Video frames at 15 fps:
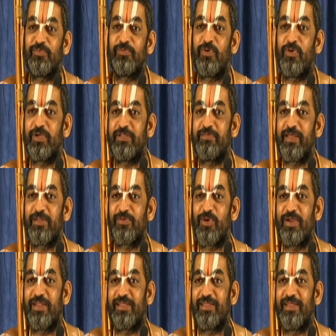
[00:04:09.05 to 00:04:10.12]
ముందు ఒకటి వెనక
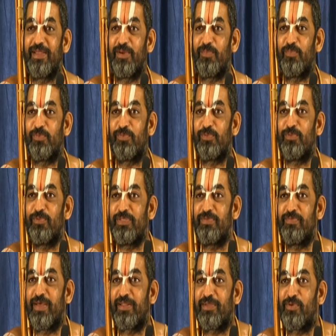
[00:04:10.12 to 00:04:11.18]
ఒకటి ముందు
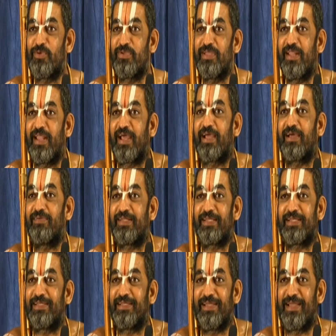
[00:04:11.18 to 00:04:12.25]
నుయ్యి వెనక గొయ్యిలాగా
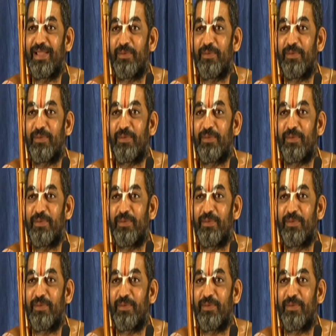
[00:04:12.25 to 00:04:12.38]
మనకి